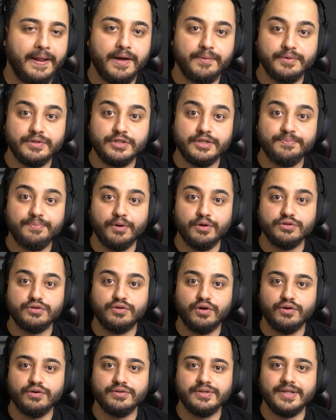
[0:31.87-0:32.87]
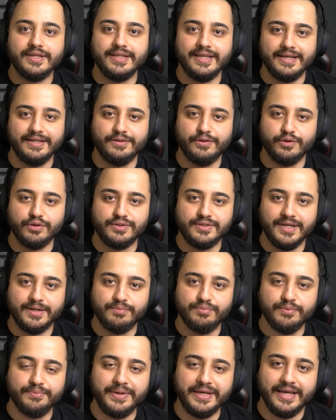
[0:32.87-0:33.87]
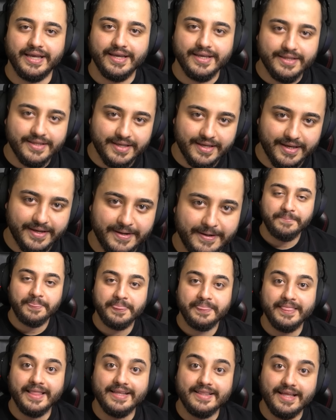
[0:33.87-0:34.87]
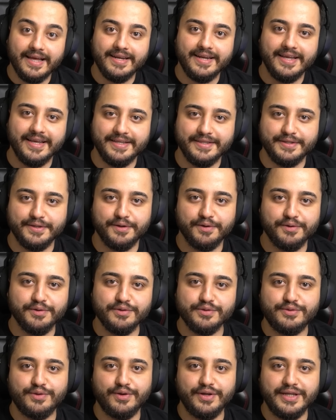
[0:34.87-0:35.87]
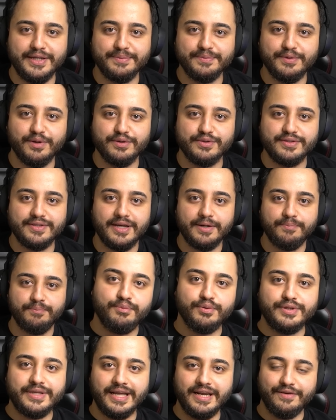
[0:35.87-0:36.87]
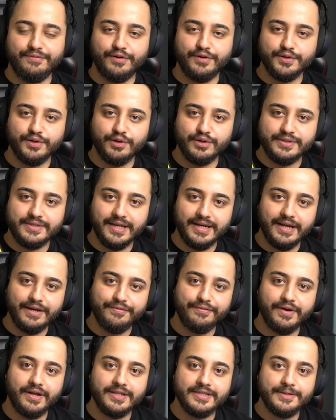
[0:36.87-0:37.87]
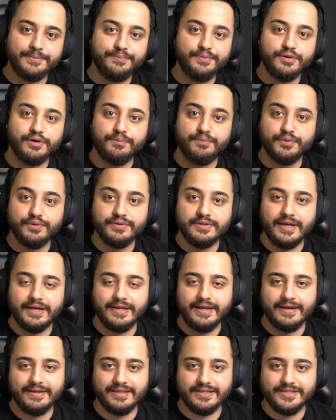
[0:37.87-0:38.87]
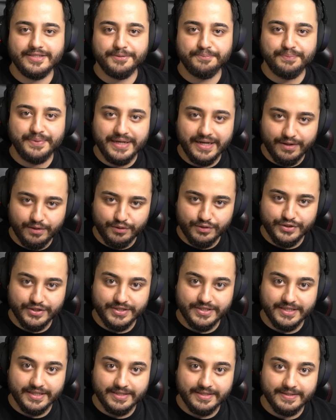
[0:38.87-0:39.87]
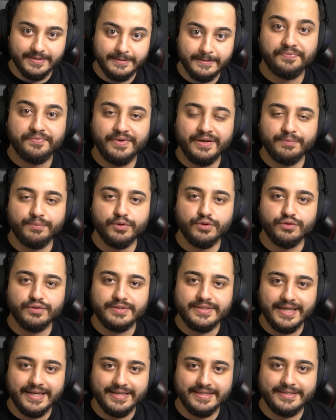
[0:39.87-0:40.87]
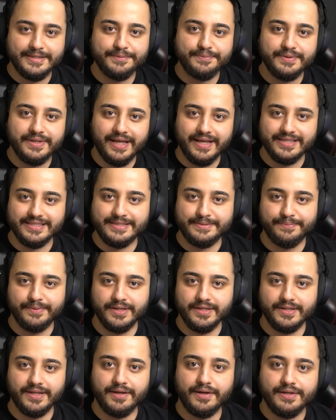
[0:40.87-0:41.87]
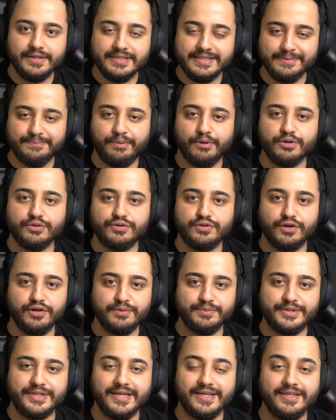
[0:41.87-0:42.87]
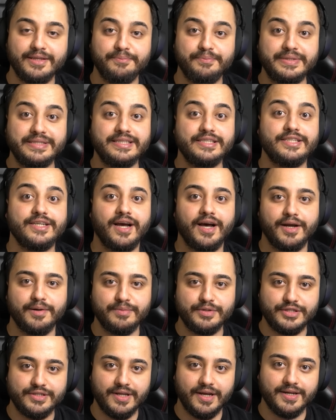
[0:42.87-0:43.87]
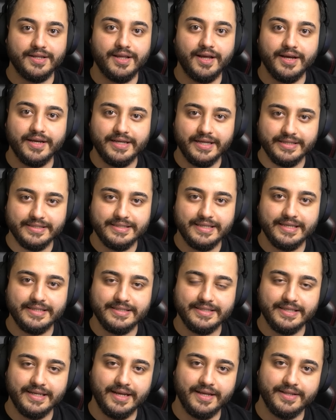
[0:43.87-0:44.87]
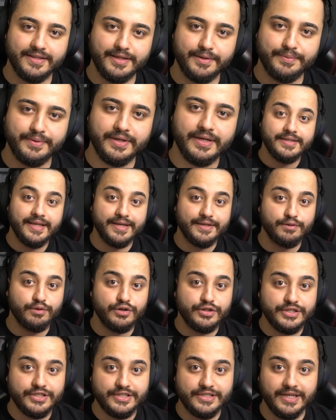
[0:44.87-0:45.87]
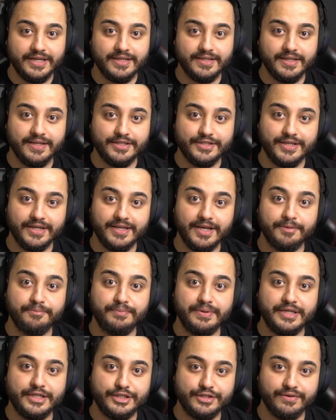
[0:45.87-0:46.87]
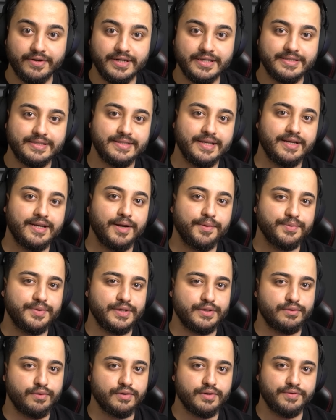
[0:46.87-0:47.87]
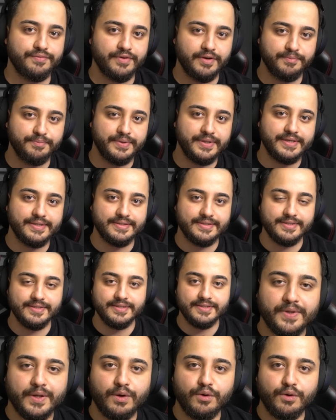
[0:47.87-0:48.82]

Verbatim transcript: Ama sponsorlu da değil dostlar. Bu bir hediye. Neden hediye onu söyleyeyim dostlar. Bu telefon dostlar F6 Pro bundan yaklaşık bir ay önce çıktı. Ve bunun tanıtım lansmanına sponsorlu bir şekilde bizi çağırmışlardı. Hakan Sezginel diye bir teknoloji içerikleri çeken bir kişi var Instagram, TikTok'ta falan bilirsiniz.